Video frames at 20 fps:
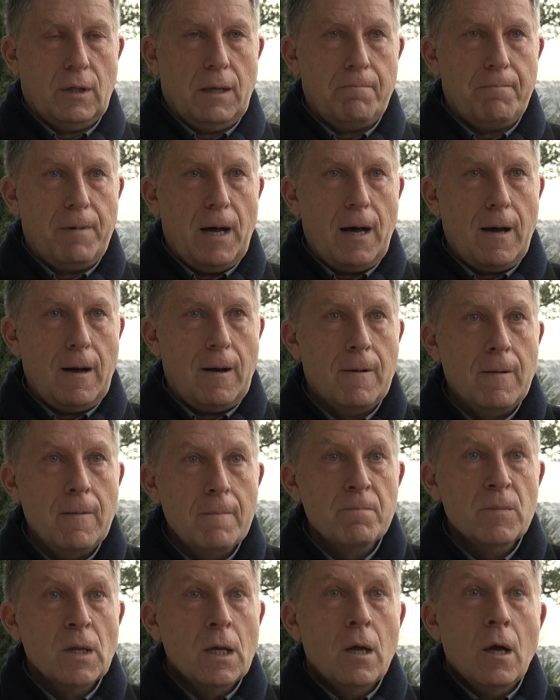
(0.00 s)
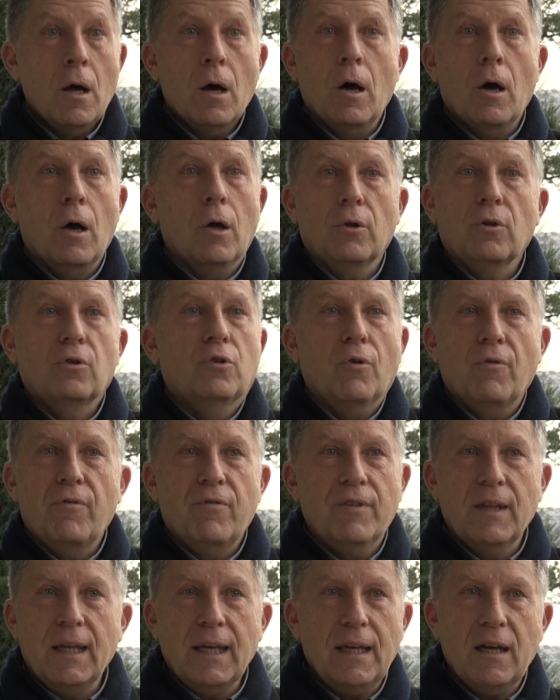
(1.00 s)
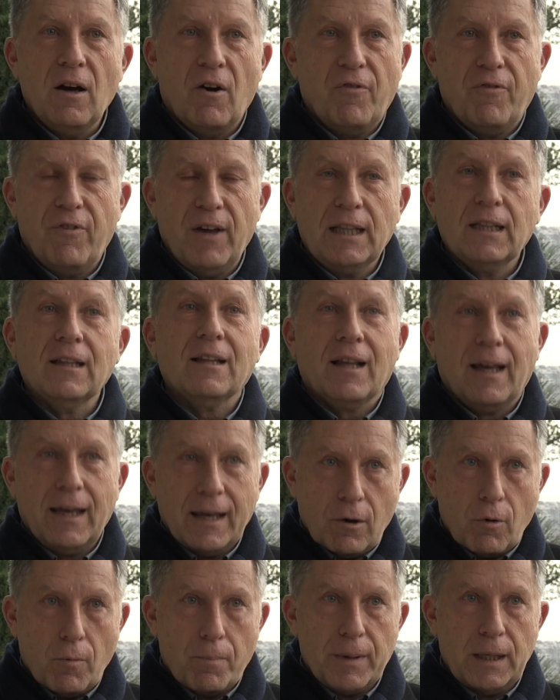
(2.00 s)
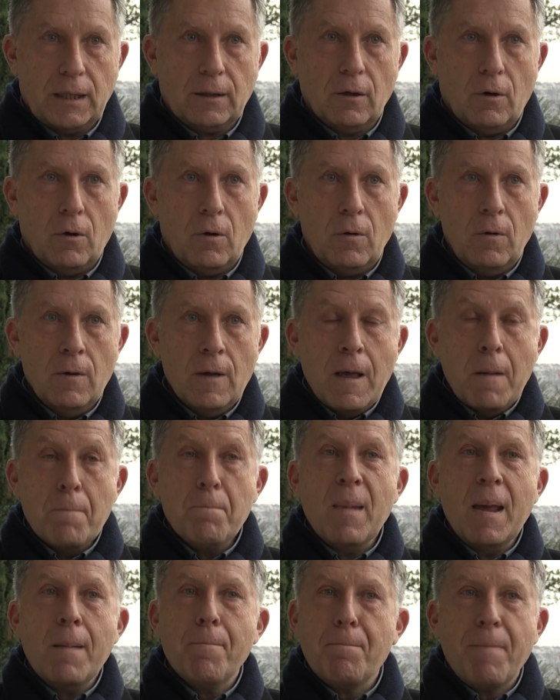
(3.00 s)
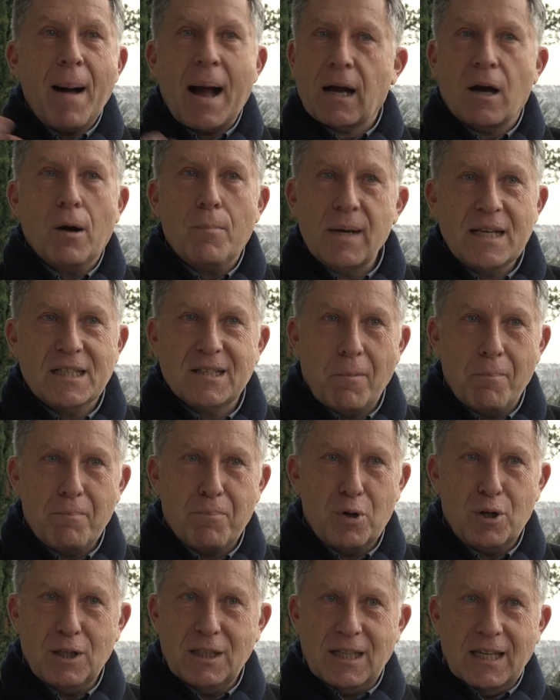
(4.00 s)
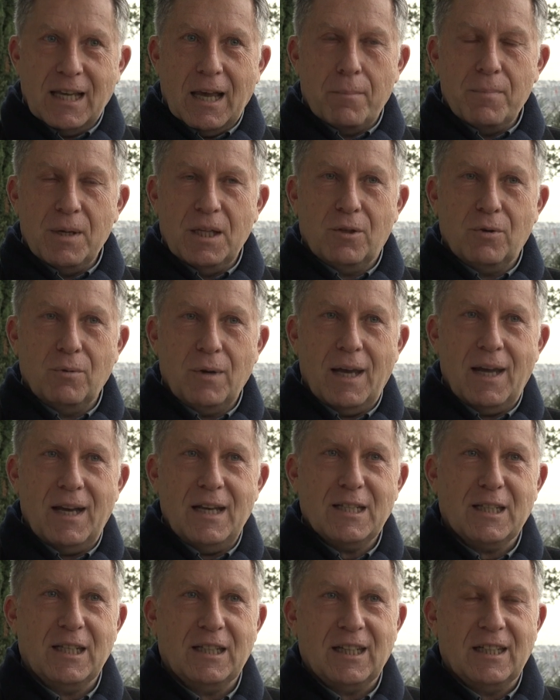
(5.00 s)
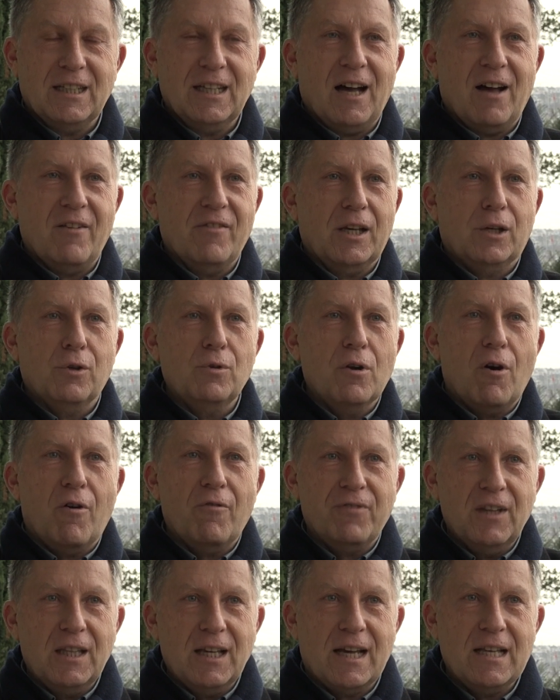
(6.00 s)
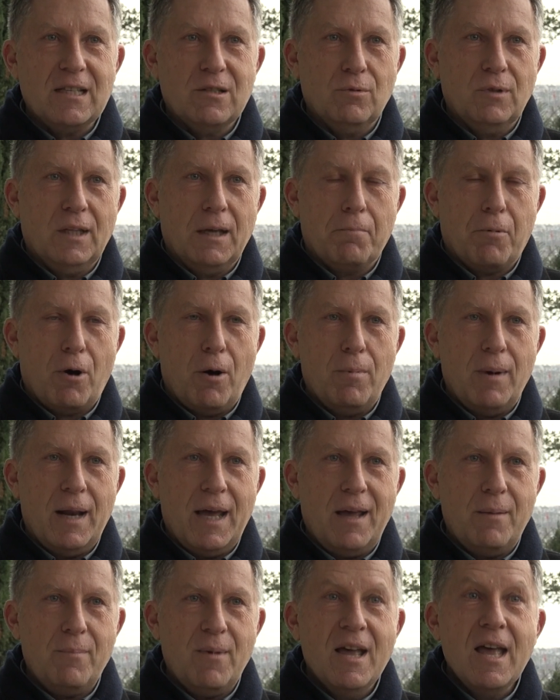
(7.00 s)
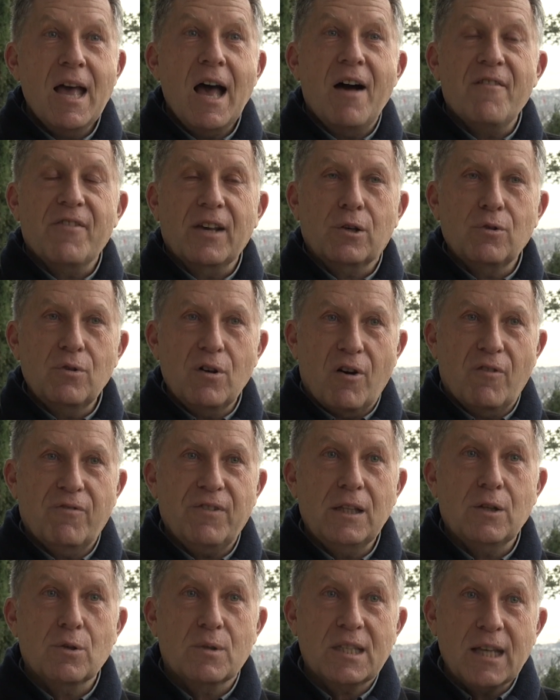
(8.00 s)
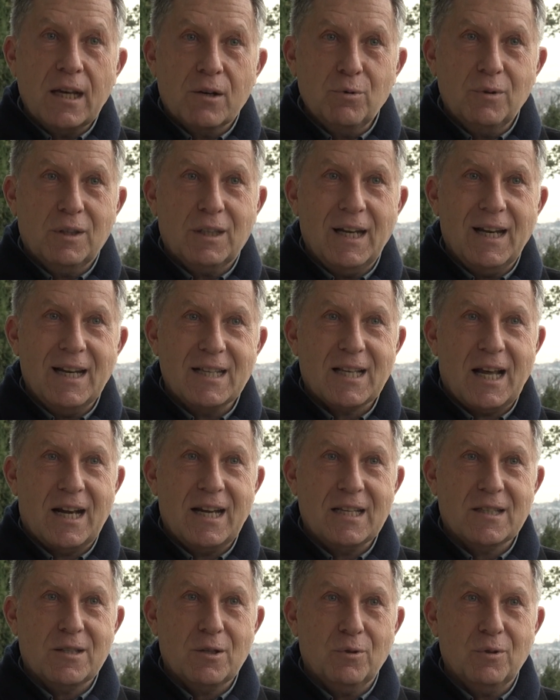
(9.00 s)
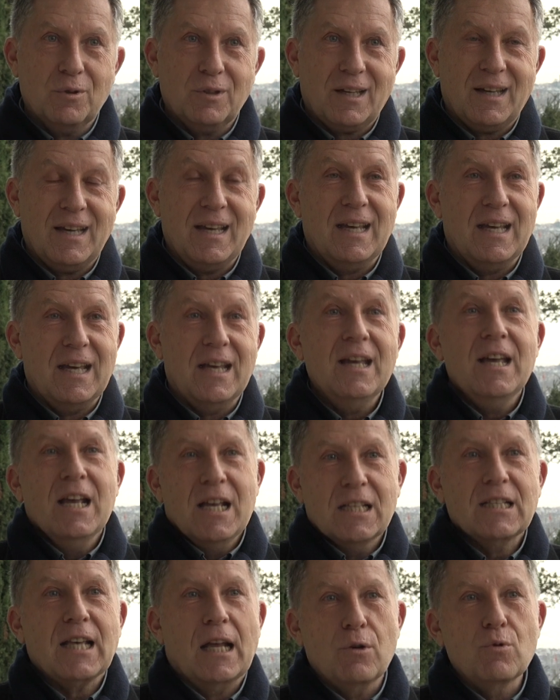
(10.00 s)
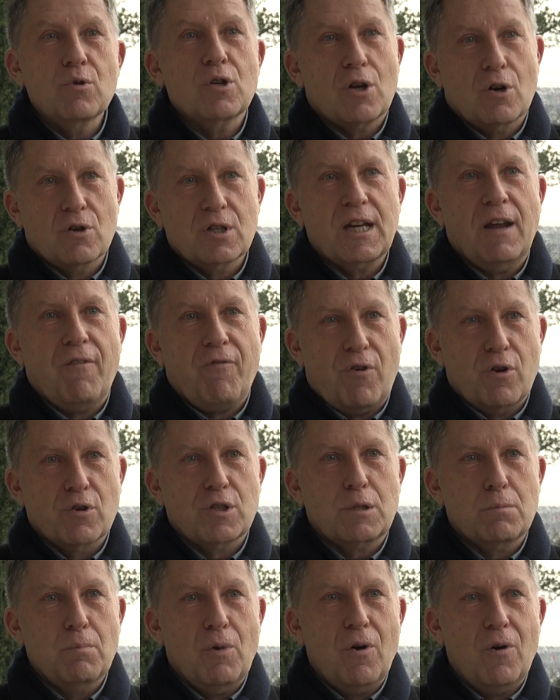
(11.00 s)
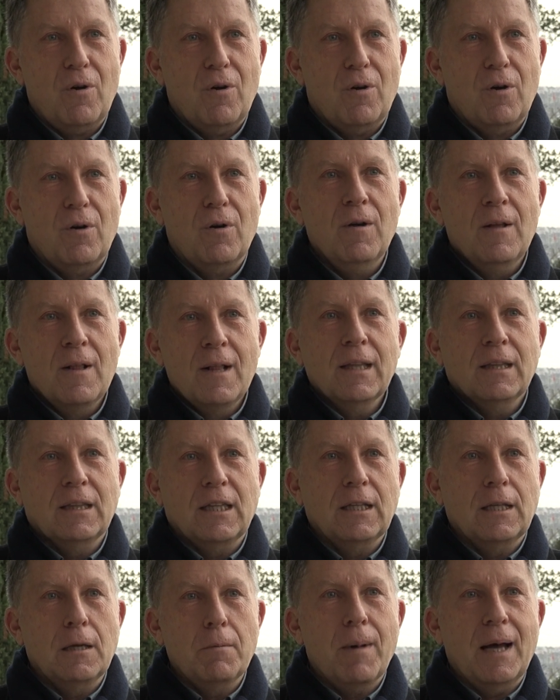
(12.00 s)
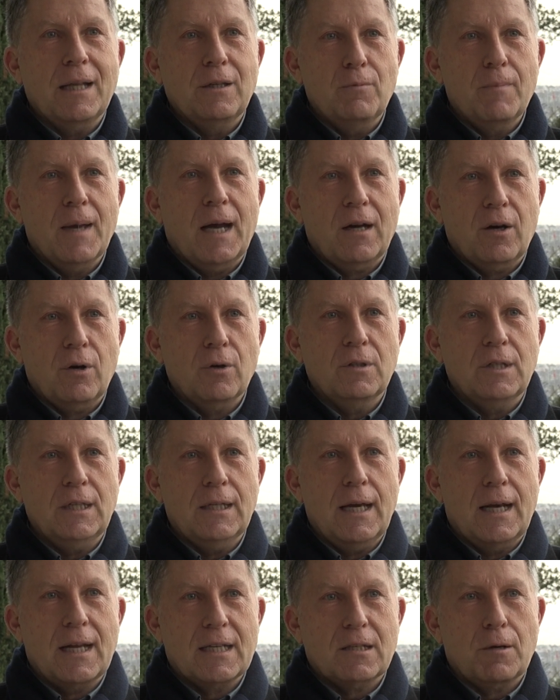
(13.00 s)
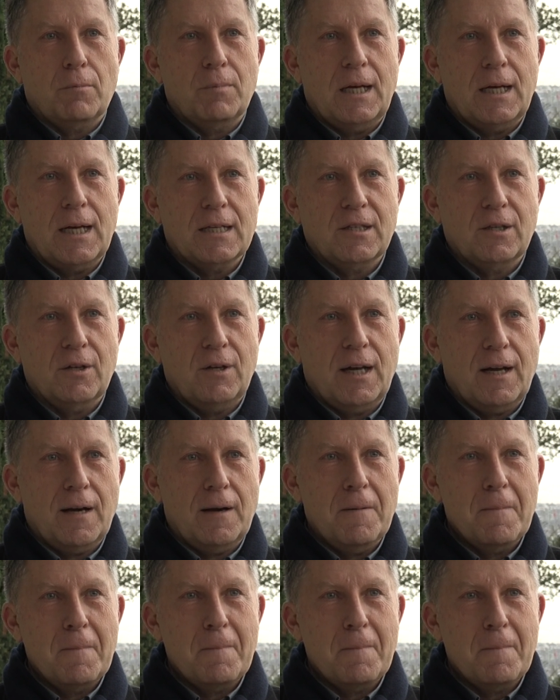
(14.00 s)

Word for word: départ, euh, devenaient en fait très compétents, mais pas comme les hommes politiques habituels, c'est-à-dire avec une envie de résoudre des problèmes, avec une envie de s'écouter les uns les autres, et ça nous changeait franchement euh, des débats du mercredi à l'Assemblée nationale.